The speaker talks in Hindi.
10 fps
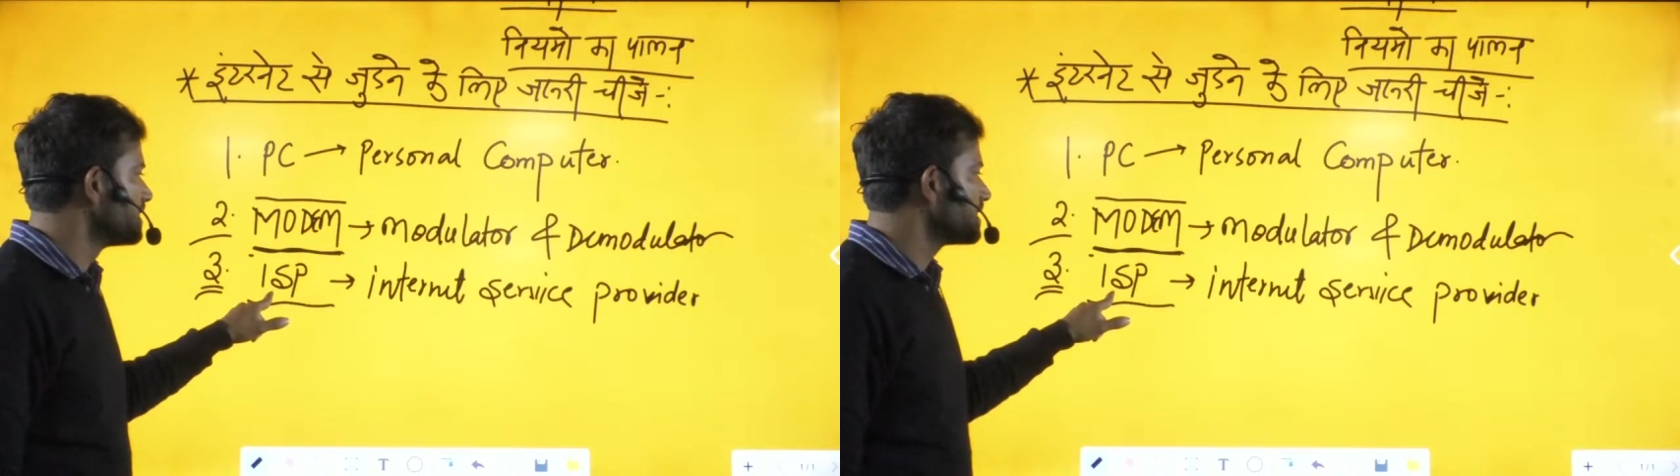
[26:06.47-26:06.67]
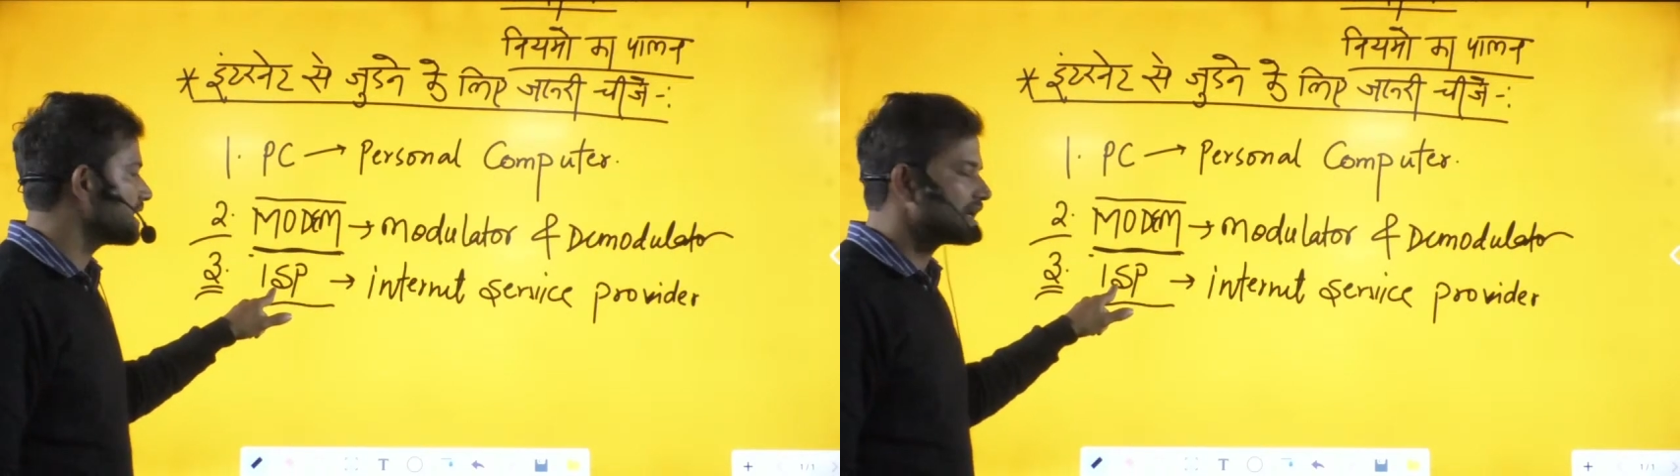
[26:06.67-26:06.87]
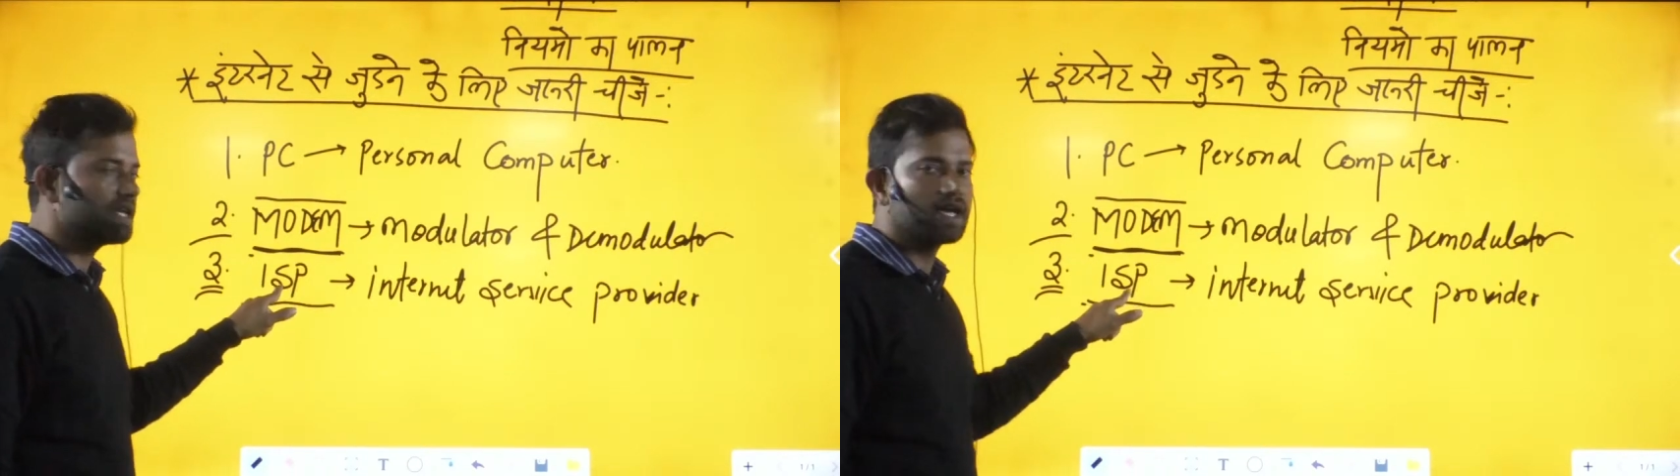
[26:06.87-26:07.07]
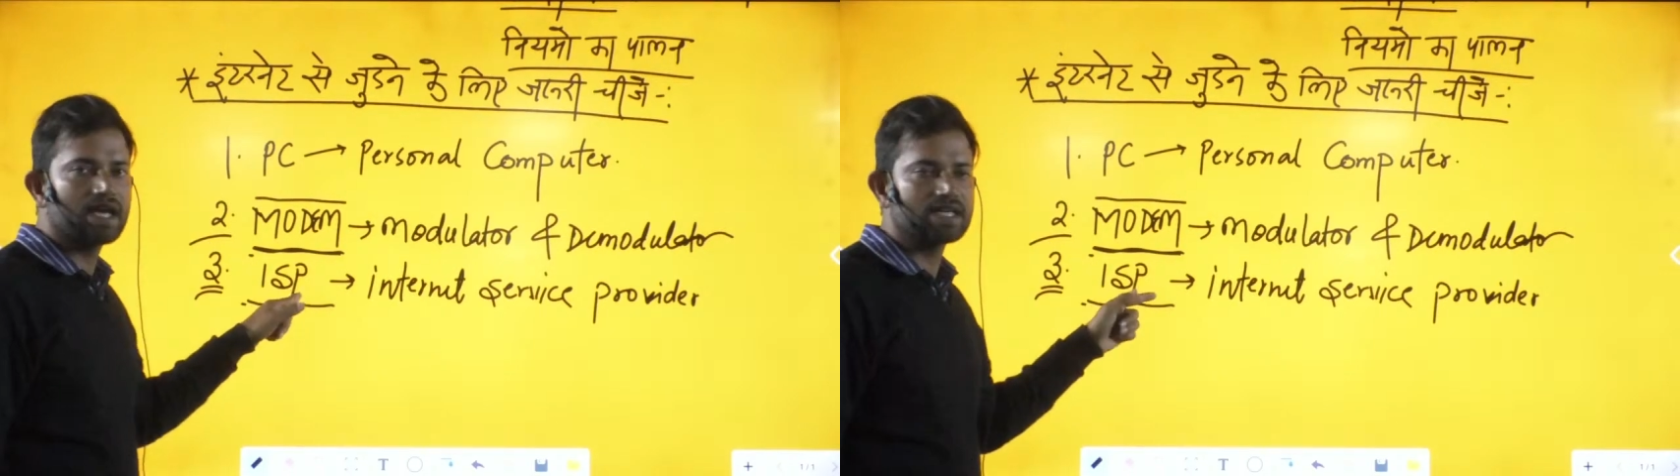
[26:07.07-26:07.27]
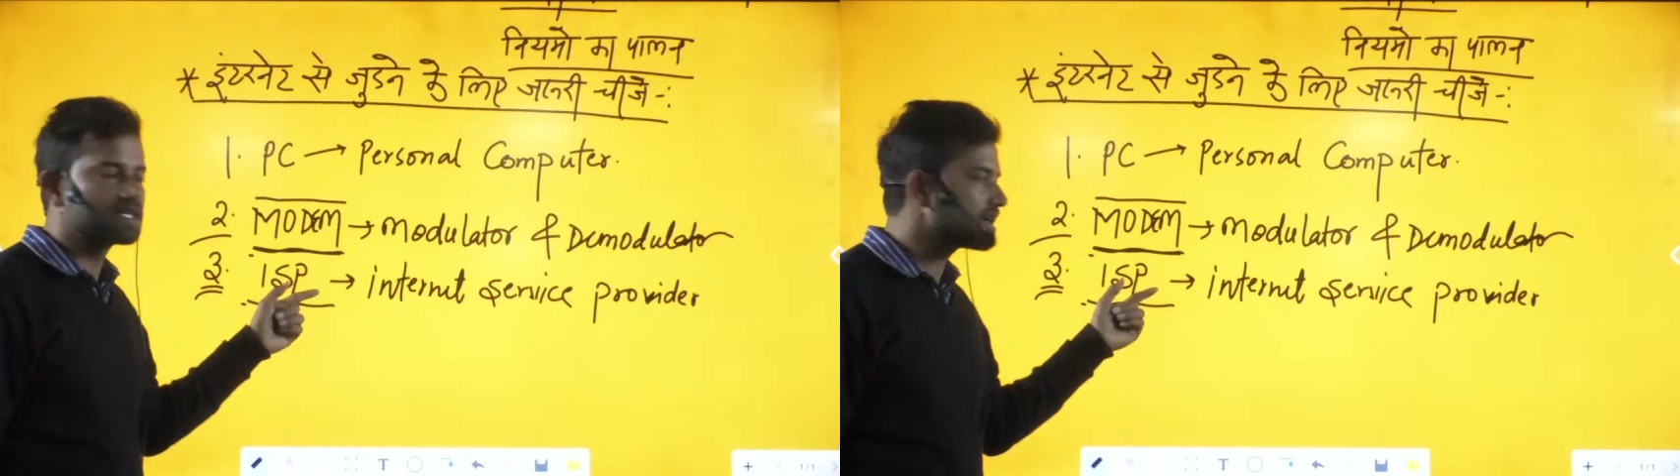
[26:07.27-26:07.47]
यानी एक
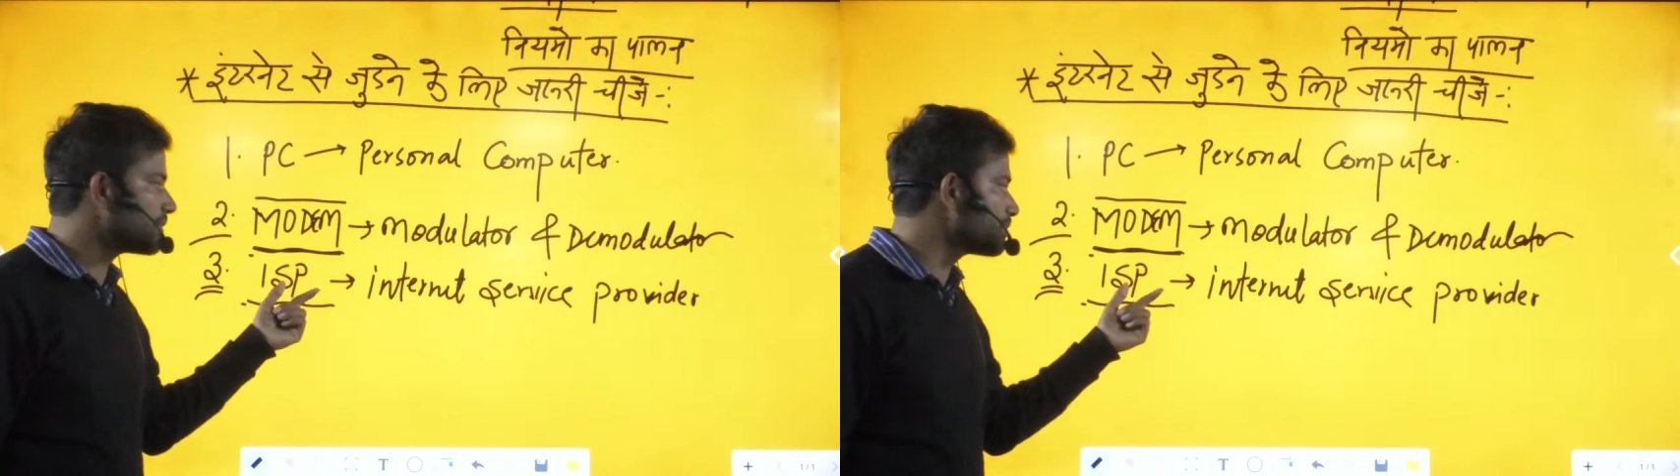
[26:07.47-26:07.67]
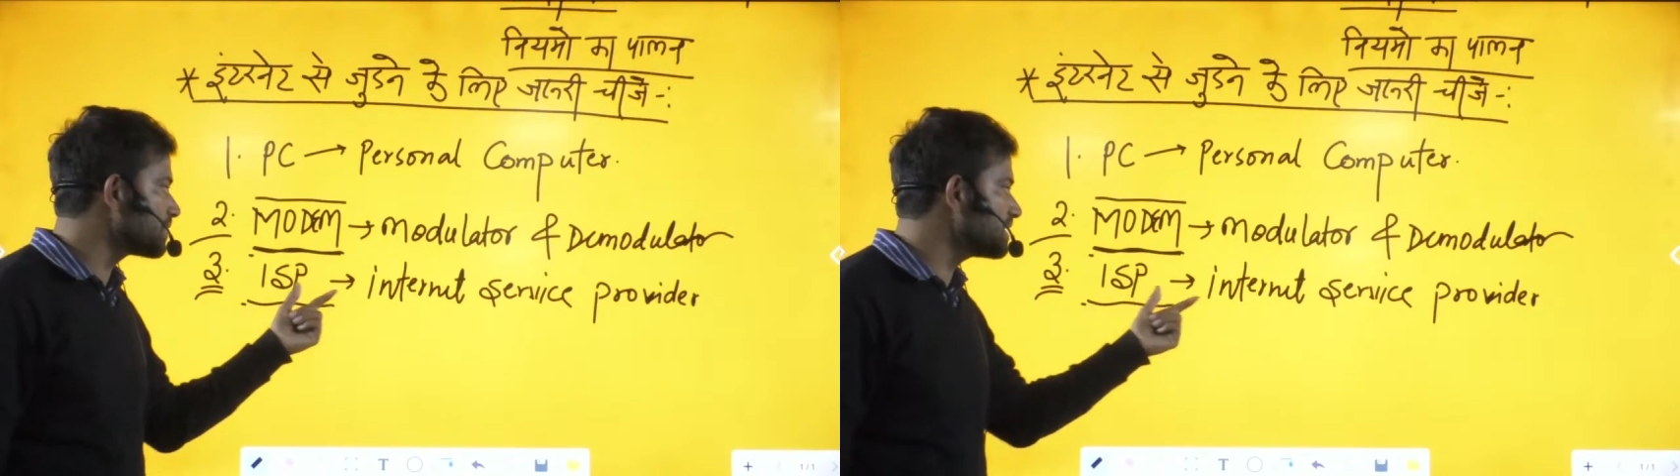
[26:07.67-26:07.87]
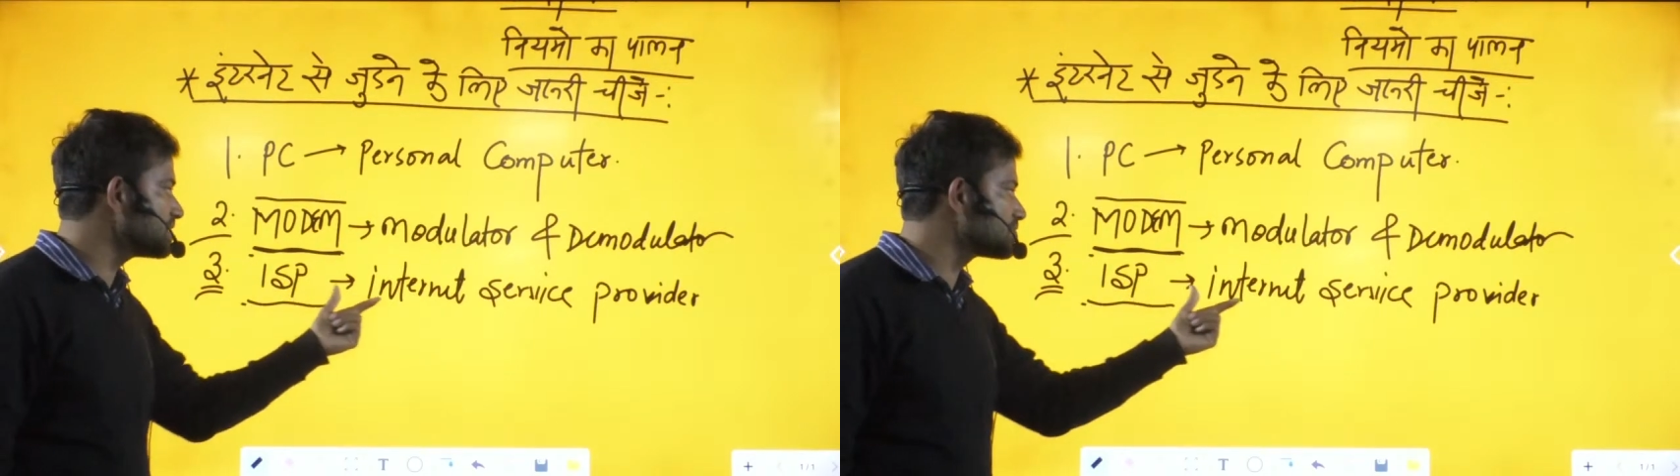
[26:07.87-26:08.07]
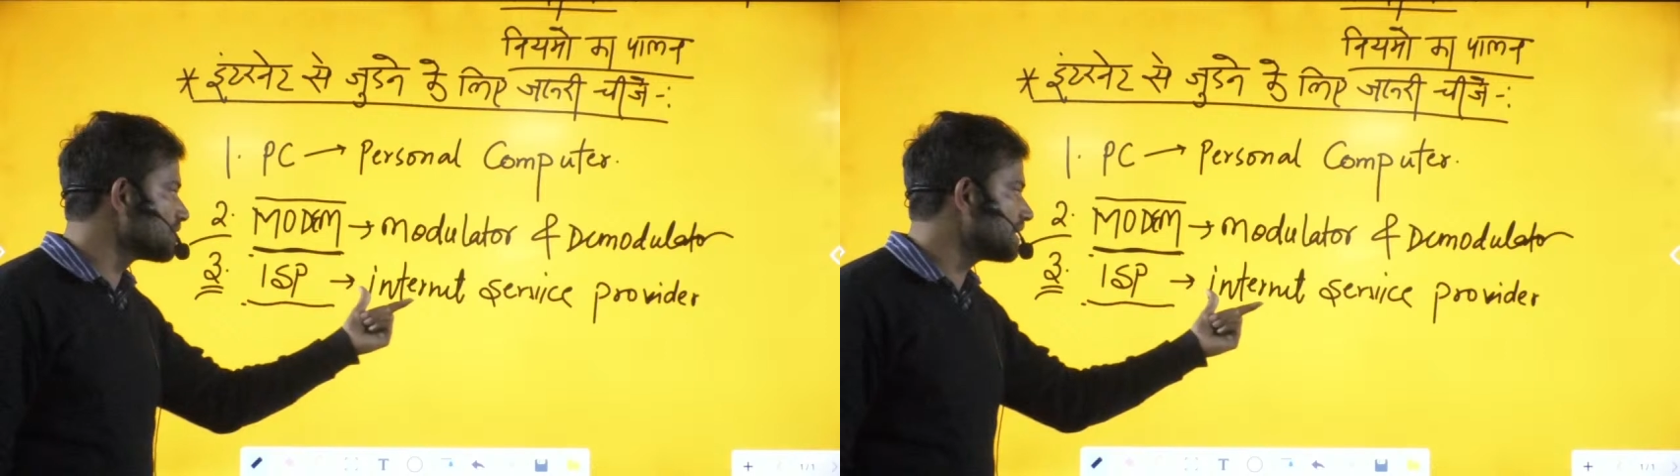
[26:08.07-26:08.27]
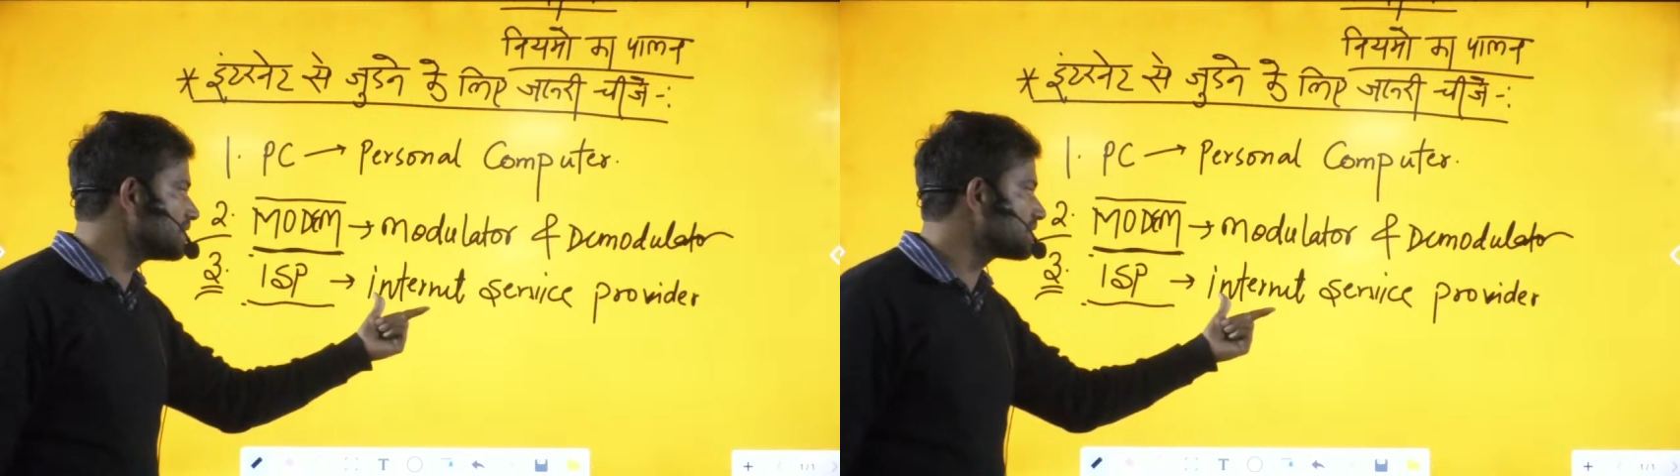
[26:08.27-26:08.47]
ऐसी कंपनी जो
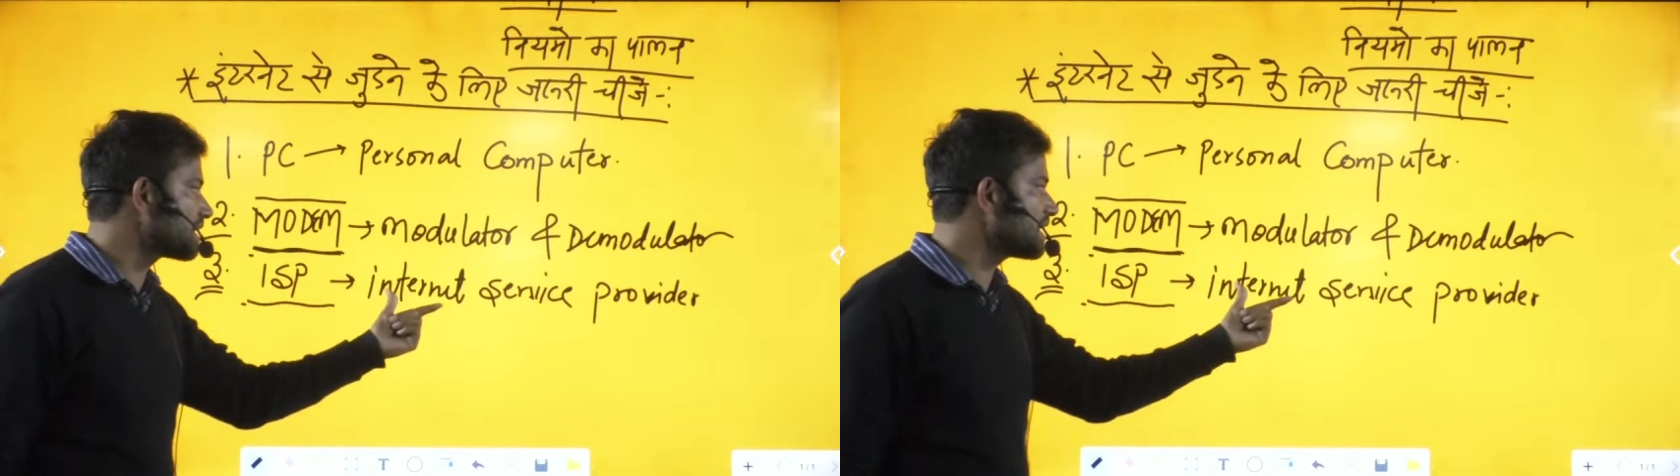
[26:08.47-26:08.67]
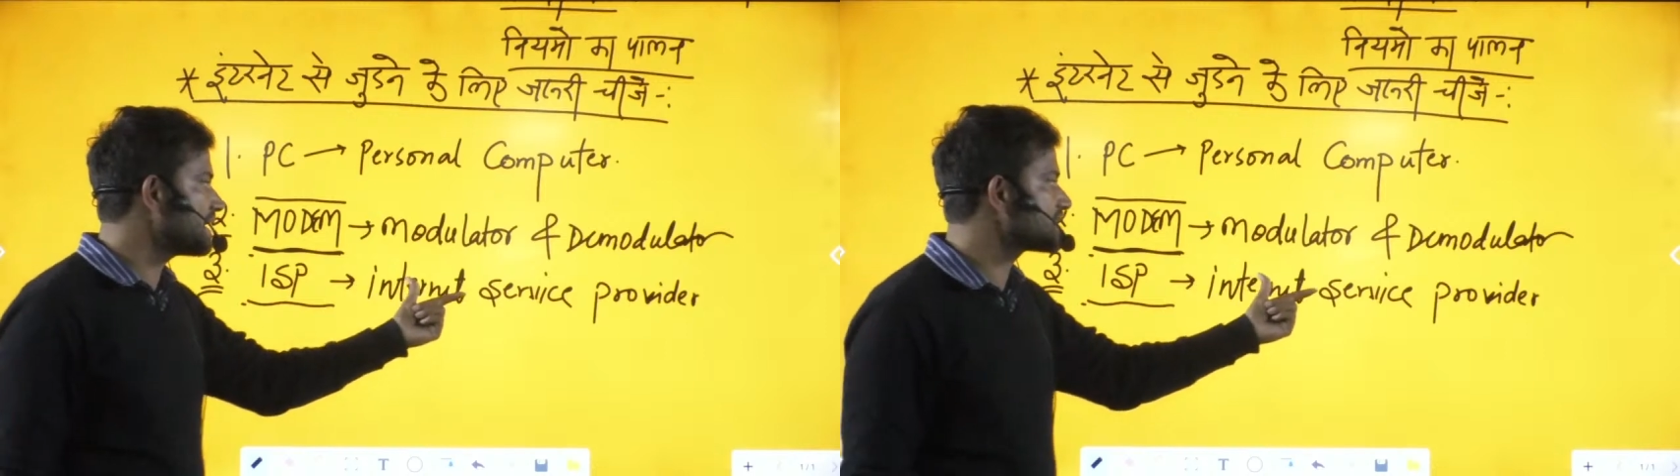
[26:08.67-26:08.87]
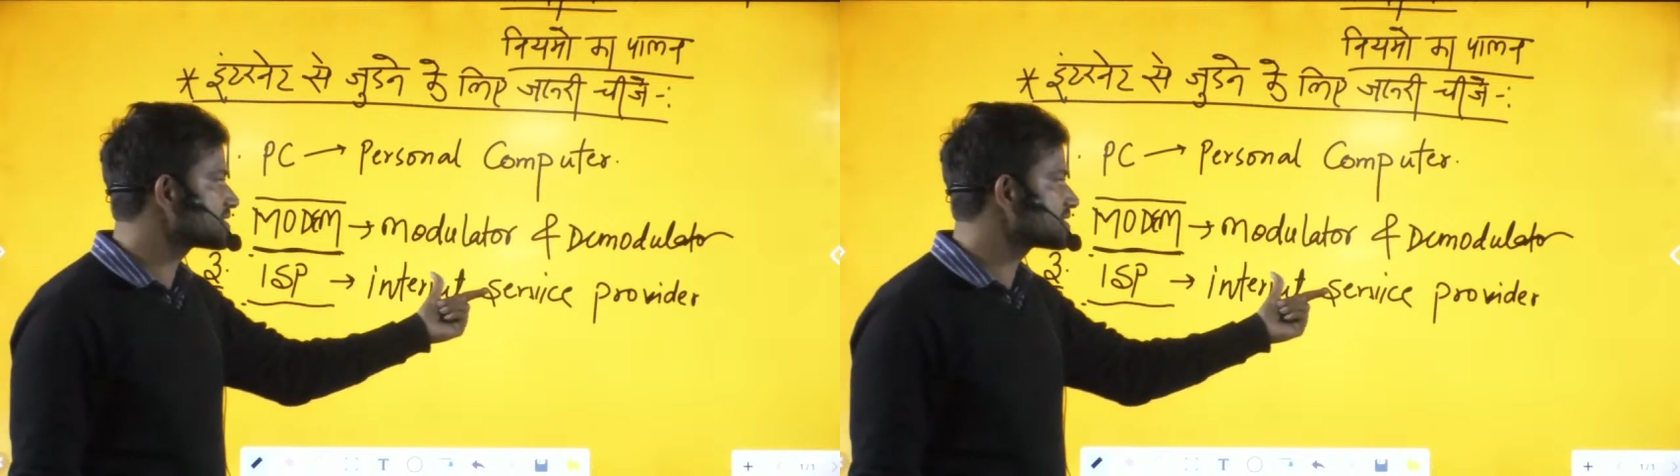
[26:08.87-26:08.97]
इंटरनेट